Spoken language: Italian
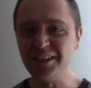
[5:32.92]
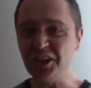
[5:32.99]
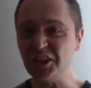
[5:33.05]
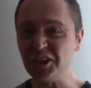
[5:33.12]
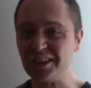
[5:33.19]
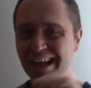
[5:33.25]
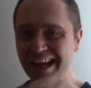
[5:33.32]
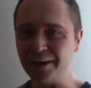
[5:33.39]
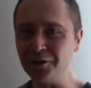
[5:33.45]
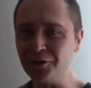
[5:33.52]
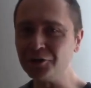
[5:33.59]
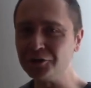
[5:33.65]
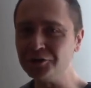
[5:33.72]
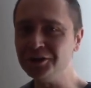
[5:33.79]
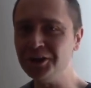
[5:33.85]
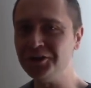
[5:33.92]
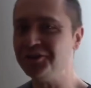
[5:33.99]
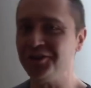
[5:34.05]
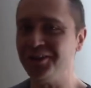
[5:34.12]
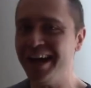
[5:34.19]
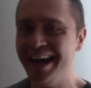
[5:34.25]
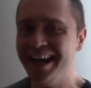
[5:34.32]
Ti stanno
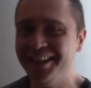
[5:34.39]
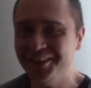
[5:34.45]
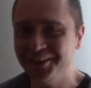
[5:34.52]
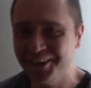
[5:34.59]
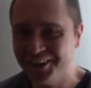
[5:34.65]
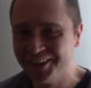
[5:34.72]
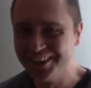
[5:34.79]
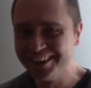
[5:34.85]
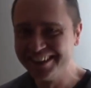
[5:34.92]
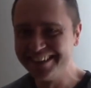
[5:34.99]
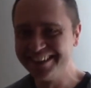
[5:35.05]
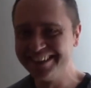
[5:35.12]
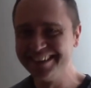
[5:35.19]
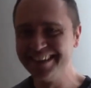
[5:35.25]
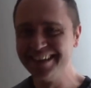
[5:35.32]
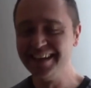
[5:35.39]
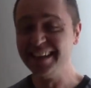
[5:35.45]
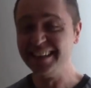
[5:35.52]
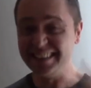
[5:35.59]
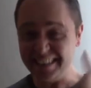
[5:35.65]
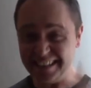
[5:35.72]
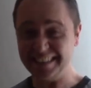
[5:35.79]
condizionando,
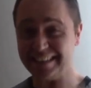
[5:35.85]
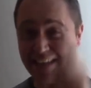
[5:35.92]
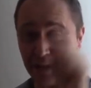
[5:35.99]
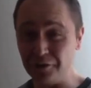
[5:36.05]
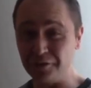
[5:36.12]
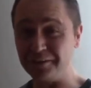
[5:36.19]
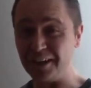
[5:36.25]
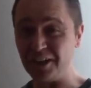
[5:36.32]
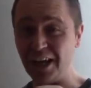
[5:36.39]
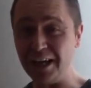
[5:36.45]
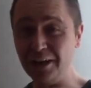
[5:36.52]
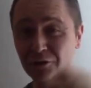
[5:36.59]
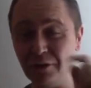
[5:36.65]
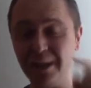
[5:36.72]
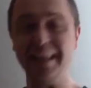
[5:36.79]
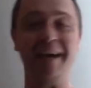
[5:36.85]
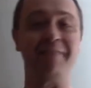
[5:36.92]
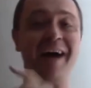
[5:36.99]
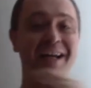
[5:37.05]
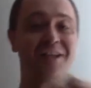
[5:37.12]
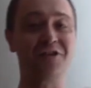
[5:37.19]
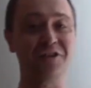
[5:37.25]
ti stanno facendo il
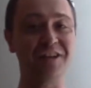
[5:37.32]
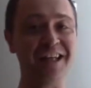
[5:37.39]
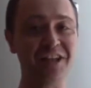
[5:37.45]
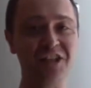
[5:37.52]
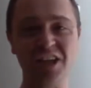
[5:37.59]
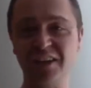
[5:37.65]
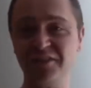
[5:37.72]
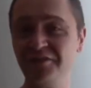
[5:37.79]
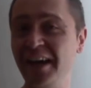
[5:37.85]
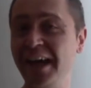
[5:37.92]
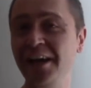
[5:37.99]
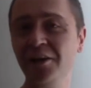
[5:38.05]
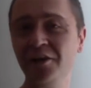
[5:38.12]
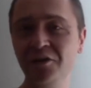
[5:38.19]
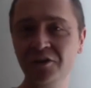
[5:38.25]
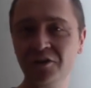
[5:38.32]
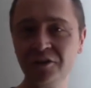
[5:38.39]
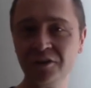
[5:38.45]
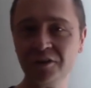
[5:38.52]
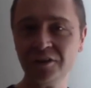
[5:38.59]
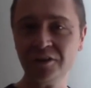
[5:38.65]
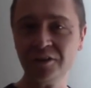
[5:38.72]
lavaggio del cervello
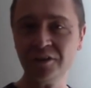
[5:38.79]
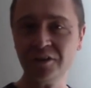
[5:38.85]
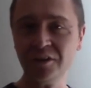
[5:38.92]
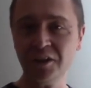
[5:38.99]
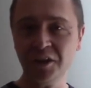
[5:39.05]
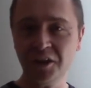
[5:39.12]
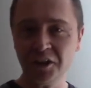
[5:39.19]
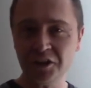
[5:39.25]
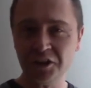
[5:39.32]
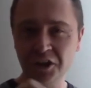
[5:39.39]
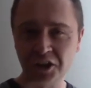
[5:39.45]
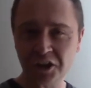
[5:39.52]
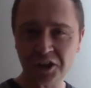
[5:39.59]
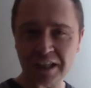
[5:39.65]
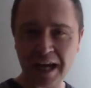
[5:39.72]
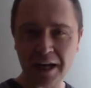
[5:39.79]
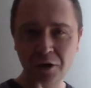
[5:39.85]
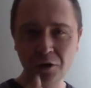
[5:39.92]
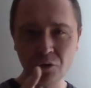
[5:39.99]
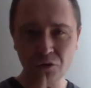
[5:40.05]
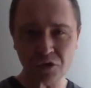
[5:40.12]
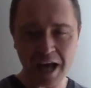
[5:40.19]
ti
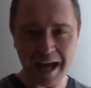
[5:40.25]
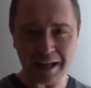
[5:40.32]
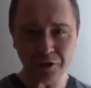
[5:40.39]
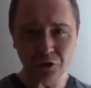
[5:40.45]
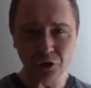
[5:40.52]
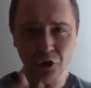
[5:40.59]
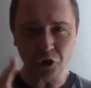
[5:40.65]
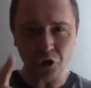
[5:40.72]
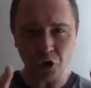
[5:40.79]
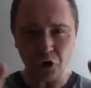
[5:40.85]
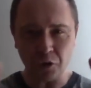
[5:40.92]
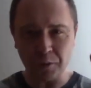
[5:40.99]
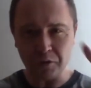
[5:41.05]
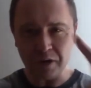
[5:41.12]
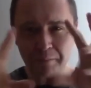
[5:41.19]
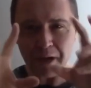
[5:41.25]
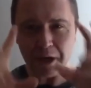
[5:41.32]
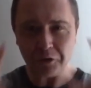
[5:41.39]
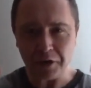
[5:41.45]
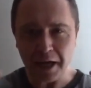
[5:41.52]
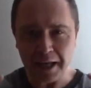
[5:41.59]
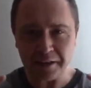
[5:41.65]
stanno usando come una
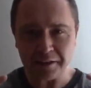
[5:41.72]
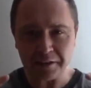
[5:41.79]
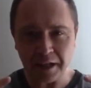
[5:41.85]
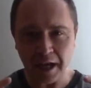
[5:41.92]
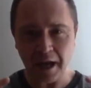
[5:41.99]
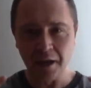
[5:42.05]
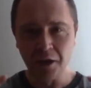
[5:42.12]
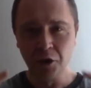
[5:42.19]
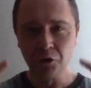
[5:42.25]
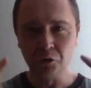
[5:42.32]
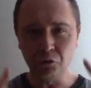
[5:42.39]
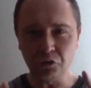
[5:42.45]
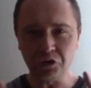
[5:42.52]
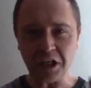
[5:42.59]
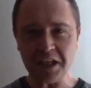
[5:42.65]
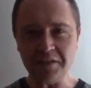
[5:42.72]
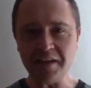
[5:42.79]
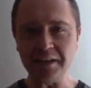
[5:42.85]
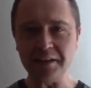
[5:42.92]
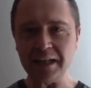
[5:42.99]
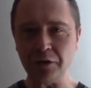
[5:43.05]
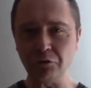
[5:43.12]
marionetta, tu stai
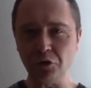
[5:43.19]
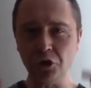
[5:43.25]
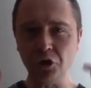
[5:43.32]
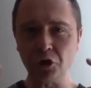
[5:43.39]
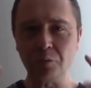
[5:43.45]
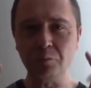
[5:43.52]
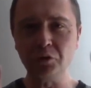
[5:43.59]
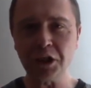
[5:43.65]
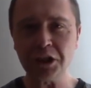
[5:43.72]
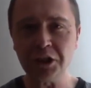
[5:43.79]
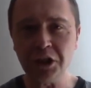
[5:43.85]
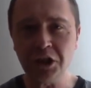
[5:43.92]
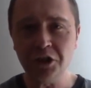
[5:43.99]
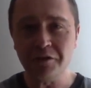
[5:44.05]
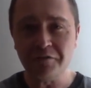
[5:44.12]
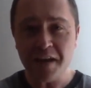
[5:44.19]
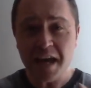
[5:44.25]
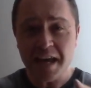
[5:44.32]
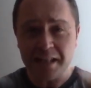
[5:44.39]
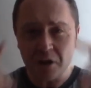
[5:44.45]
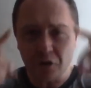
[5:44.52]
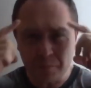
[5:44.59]
diventando il loro burattino,
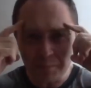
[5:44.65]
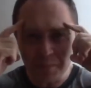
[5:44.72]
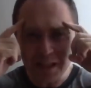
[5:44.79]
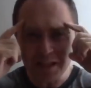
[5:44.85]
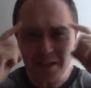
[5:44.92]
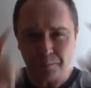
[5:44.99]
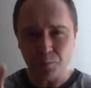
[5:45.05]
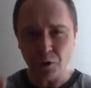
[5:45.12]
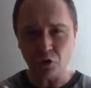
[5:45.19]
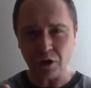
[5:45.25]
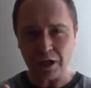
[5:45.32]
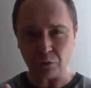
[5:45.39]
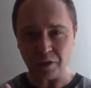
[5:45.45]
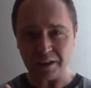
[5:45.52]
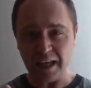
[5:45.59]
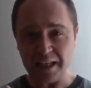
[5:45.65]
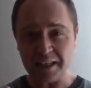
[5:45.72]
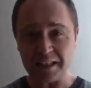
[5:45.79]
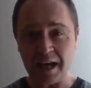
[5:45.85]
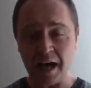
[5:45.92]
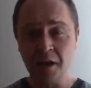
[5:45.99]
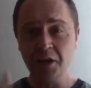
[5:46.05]
vedi, non pensi più con la tua
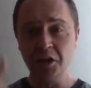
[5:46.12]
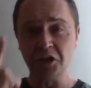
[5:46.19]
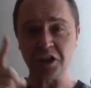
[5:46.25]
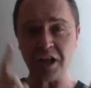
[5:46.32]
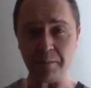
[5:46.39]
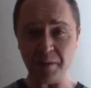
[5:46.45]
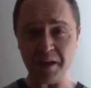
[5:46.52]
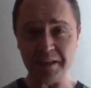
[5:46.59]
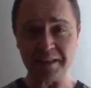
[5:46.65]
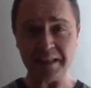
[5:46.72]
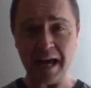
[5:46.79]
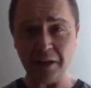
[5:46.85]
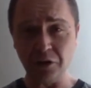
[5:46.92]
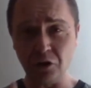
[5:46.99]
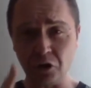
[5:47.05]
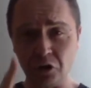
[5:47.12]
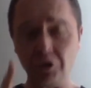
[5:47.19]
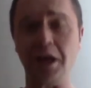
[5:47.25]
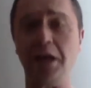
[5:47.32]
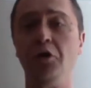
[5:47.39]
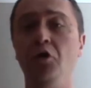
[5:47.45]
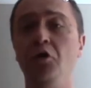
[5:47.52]
testa, stai pensando
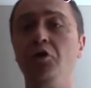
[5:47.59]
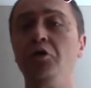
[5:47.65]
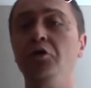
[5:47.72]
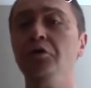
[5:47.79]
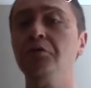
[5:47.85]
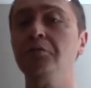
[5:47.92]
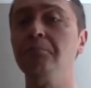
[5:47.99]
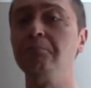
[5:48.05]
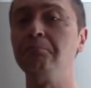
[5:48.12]
con la loro.